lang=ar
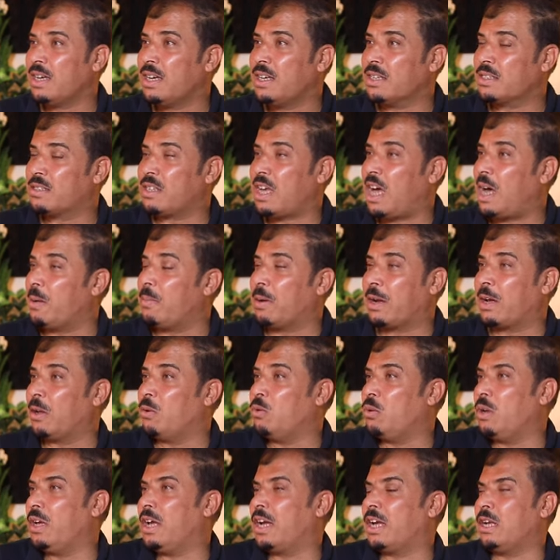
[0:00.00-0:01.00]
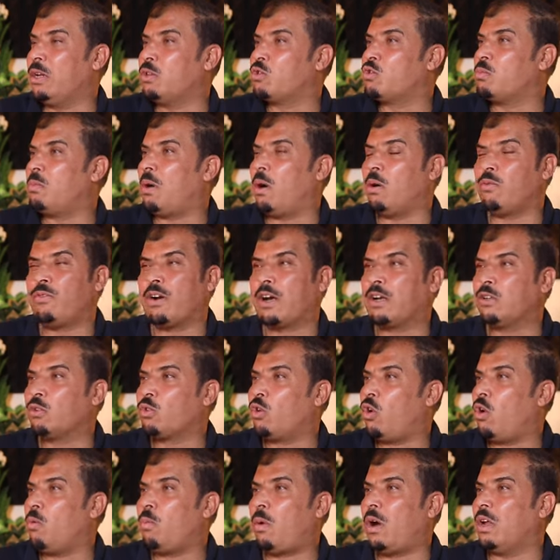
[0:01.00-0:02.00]
الصحابه كانوا يجلسوا معه فكان
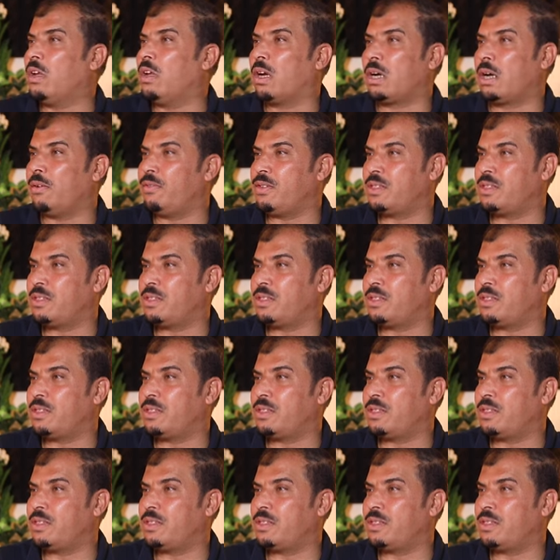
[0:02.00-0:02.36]
روحه معلقه